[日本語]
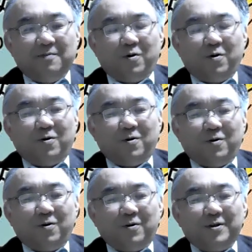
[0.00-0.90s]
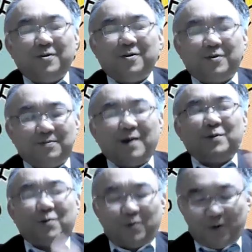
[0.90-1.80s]
もういろいろ熊
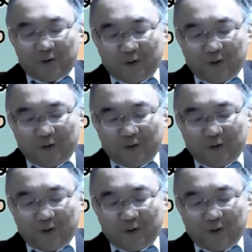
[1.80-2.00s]
本高